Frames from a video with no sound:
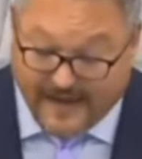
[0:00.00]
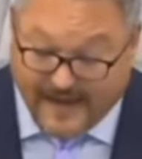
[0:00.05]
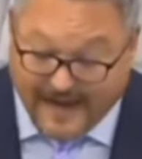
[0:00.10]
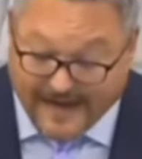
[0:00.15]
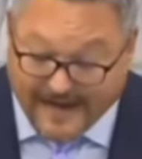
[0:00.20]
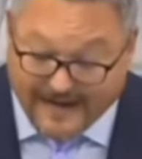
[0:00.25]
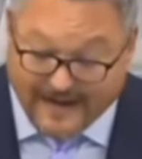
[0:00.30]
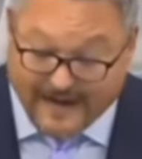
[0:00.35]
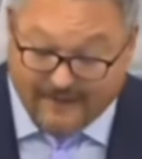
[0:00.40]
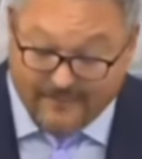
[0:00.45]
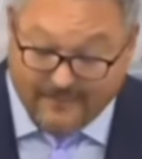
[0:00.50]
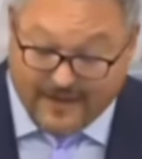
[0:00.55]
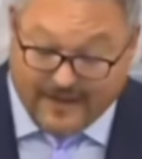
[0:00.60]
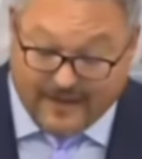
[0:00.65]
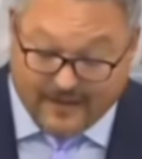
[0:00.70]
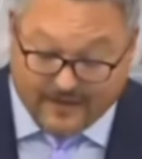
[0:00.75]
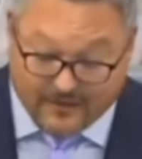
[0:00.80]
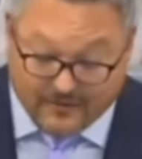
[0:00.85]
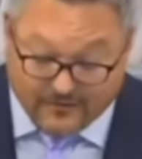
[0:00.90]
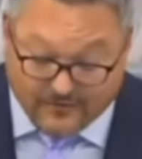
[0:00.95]
Angela
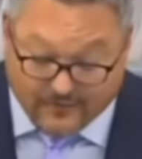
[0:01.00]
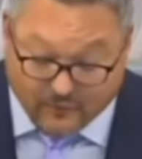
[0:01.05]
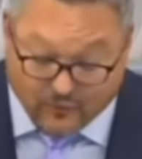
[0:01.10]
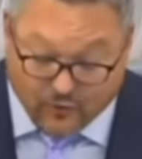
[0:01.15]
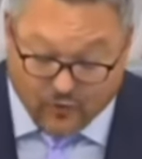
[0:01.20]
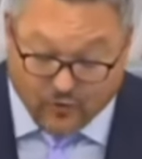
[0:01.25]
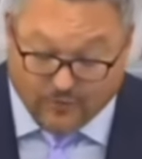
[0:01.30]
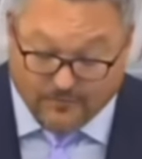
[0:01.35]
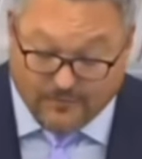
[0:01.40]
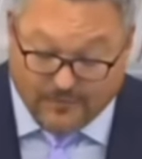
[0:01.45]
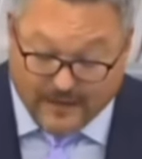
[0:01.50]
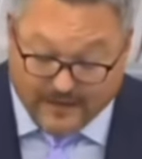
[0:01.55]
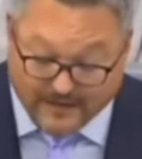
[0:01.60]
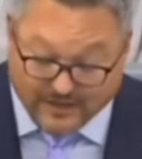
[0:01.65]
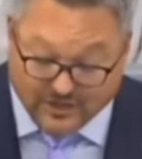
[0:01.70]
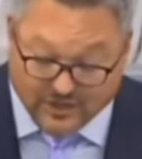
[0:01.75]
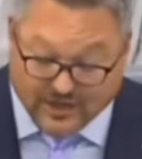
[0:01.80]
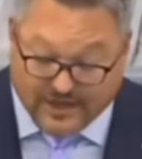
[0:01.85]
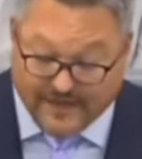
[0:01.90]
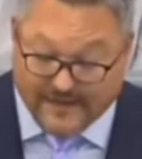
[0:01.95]
Merkel zu
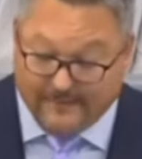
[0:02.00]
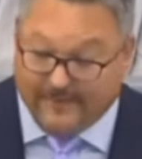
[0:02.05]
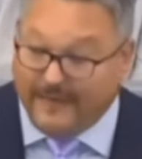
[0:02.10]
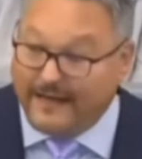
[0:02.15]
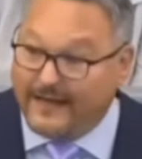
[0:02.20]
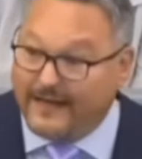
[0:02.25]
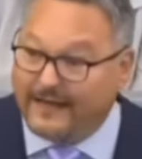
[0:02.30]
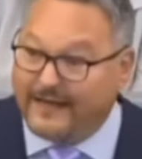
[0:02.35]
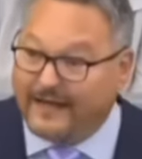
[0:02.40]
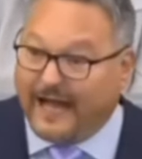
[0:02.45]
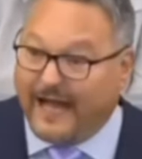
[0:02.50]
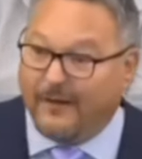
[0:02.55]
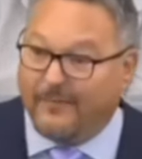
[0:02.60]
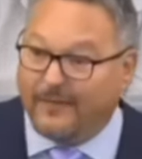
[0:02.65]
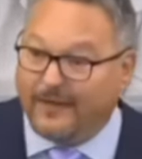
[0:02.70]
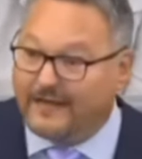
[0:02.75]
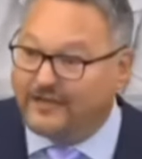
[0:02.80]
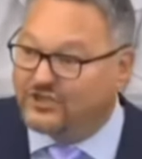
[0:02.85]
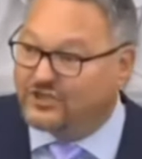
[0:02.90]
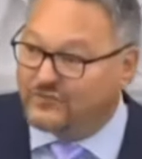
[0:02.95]
Gutenberg, Steinmeier,
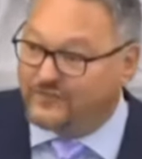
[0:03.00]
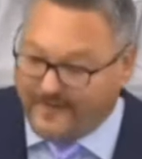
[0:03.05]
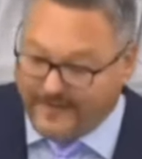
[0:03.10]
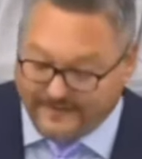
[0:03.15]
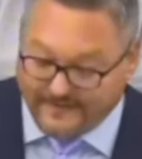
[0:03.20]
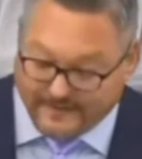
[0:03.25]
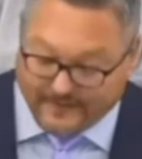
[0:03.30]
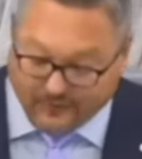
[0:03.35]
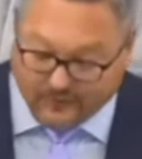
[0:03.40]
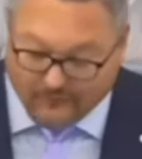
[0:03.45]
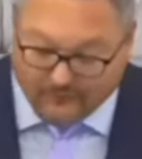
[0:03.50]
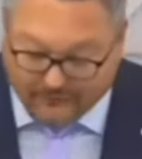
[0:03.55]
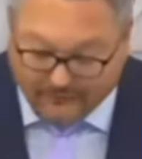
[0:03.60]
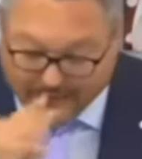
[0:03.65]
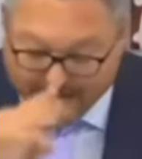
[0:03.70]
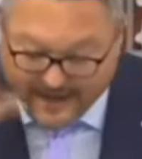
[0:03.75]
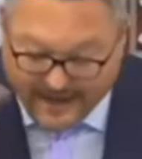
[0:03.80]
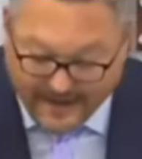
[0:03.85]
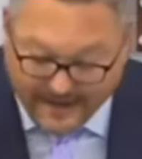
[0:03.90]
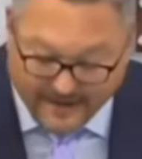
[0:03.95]
Gabriel, Schwesig und
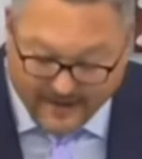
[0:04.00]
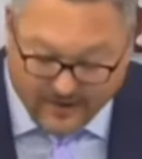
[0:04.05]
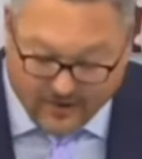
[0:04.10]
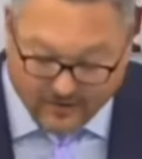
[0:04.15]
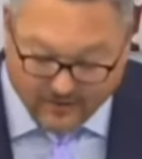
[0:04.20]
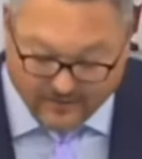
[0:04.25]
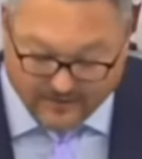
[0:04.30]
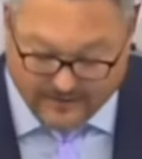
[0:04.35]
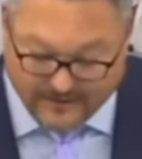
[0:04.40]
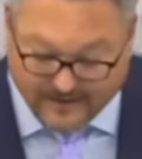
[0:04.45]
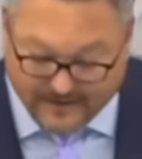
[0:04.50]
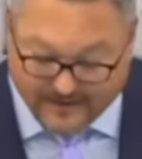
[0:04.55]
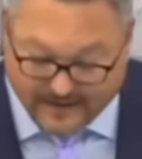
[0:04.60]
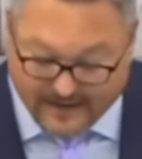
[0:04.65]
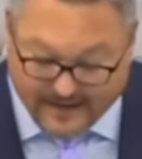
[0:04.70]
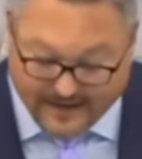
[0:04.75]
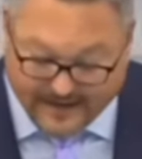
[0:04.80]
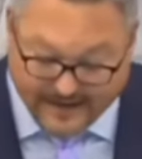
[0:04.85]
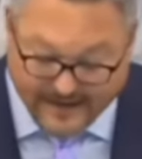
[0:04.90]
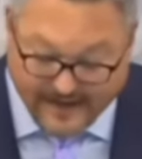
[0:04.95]
viele andere aus ihren
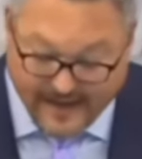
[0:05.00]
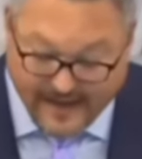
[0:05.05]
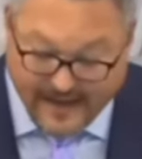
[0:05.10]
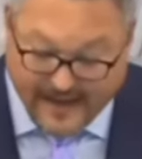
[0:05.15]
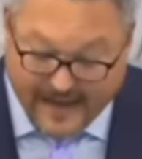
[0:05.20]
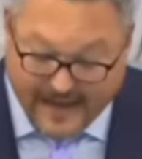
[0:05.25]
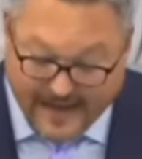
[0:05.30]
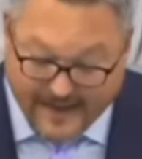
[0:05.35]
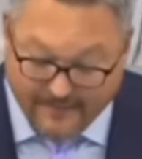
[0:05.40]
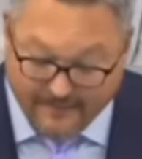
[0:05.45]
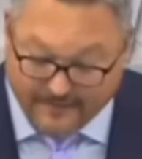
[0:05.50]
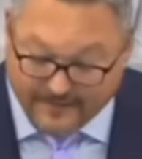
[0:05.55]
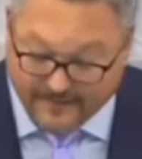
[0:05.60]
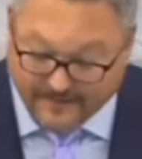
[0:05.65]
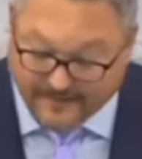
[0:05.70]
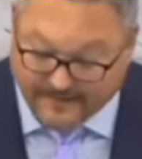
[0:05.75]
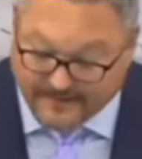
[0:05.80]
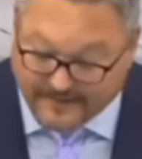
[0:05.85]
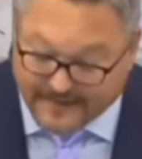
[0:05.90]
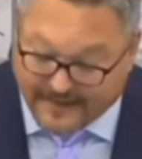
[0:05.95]
Reihen haben
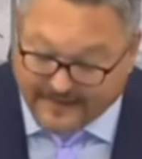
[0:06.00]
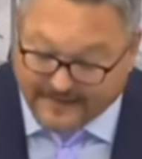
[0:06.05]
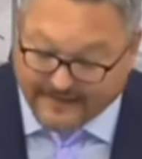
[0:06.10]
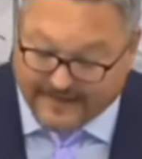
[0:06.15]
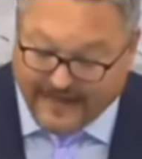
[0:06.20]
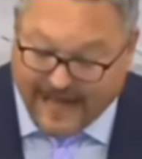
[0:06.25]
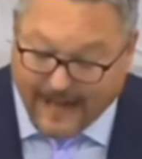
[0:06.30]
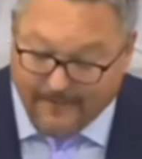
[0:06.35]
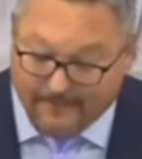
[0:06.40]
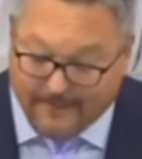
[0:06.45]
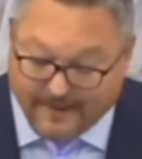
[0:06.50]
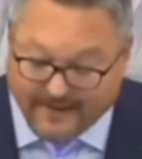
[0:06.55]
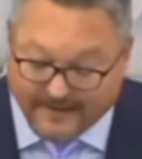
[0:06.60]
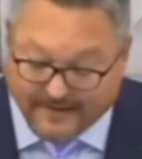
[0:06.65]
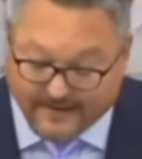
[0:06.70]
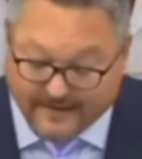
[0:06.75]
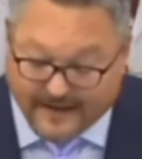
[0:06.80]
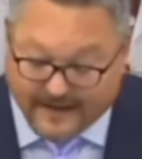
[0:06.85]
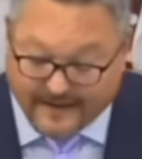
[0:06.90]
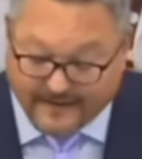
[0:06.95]
dieses Land in
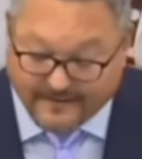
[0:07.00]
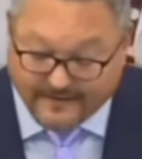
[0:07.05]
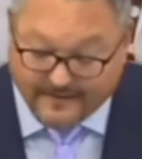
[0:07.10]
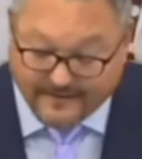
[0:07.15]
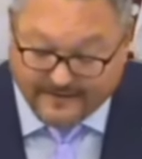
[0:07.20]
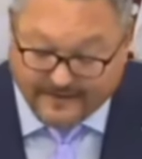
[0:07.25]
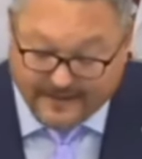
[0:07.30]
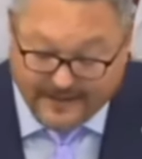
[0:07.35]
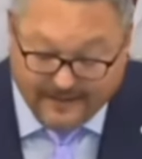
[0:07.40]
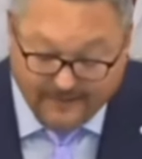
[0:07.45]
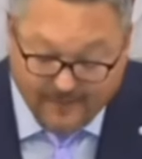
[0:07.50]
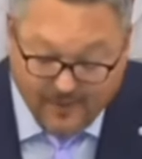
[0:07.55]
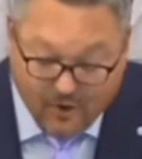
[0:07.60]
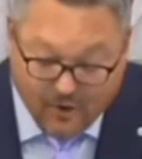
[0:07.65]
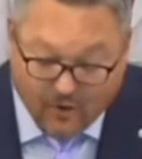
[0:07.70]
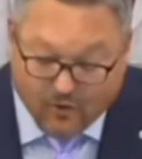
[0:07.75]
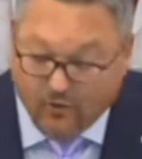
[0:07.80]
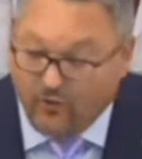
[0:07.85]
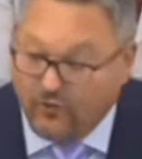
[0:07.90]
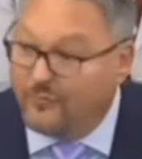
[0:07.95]
Abhängigkeiten getrieben
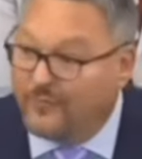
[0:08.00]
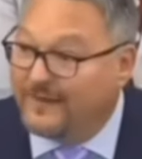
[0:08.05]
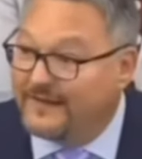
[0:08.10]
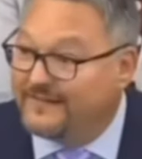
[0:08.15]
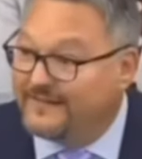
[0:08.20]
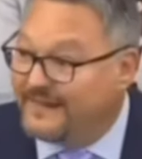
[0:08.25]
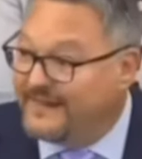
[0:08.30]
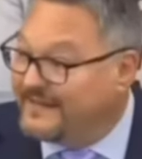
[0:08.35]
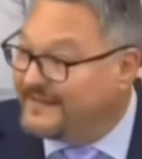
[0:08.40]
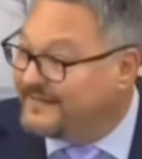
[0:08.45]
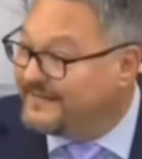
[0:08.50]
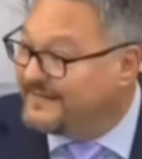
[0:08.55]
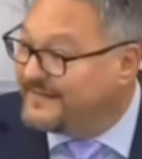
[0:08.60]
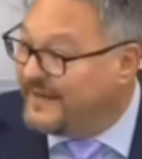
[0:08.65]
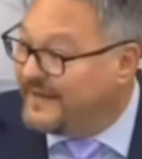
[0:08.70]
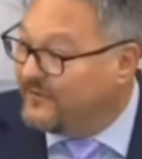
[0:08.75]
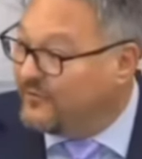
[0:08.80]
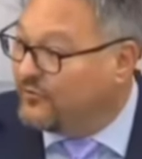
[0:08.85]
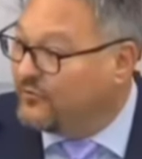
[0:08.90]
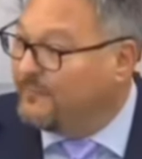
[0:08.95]
und über
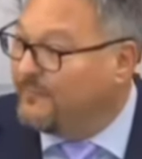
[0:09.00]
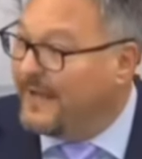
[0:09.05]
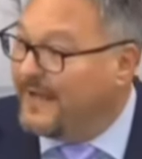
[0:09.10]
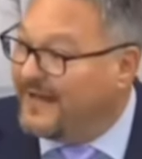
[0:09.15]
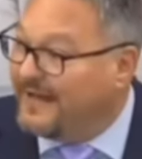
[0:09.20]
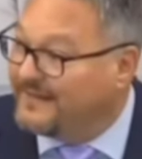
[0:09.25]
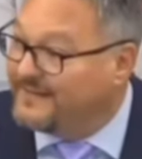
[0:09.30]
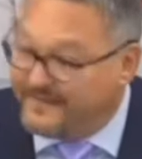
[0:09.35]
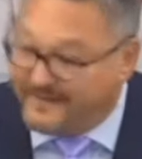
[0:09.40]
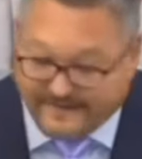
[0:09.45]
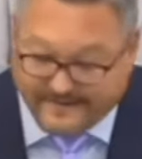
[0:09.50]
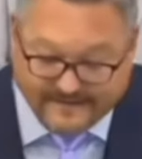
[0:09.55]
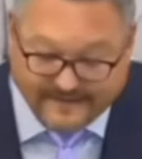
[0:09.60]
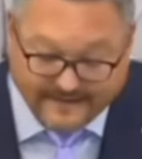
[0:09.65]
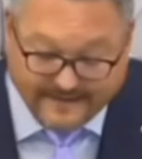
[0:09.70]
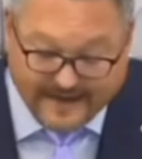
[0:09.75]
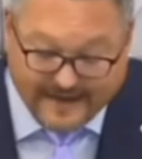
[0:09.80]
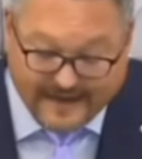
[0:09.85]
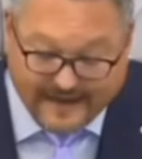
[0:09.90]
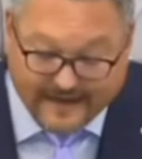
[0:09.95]
16 und mehr als
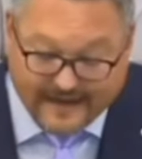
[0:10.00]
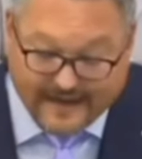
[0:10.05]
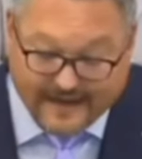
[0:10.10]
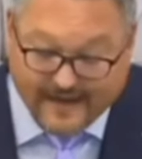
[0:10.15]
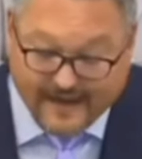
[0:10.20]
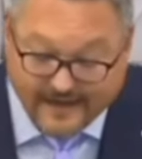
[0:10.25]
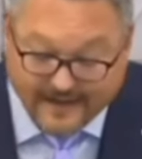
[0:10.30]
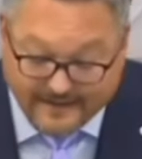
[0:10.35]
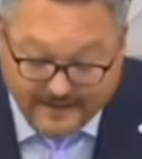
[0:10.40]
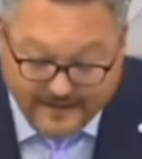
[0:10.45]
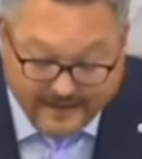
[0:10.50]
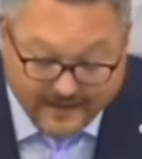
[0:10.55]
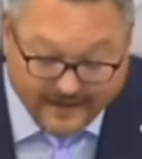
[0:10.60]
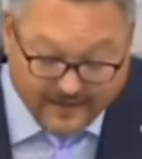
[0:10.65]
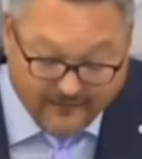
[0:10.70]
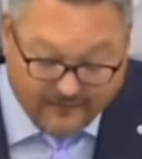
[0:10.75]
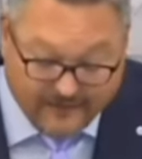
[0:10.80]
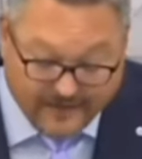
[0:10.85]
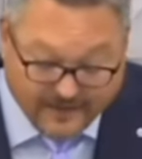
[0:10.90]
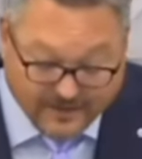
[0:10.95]
16 Jahre lang
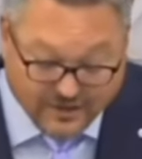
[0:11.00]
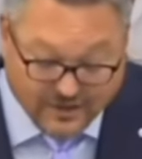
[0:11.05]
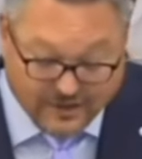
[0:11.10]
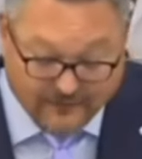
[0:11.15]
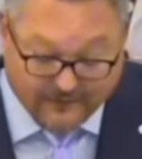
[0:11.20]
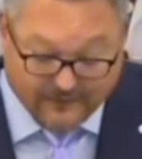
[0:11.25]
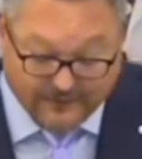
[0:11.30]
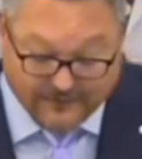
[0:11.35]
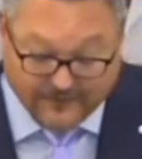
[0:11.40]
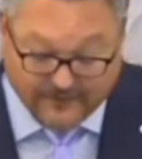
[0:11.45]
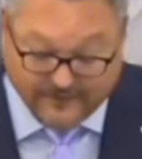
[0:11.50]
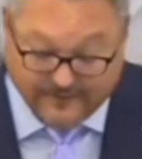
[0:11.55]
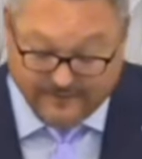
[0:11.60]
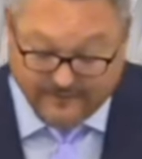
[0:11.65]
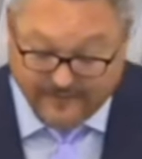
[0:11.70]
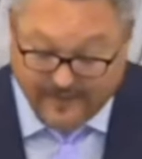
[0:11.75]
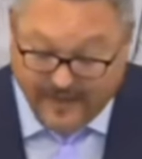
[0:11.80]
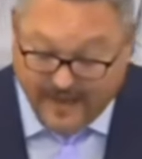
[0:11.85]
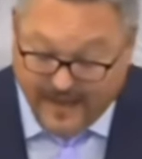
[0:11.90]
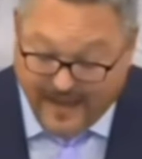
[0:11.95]
niedergewirtschaftet.
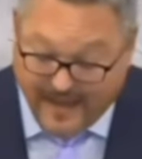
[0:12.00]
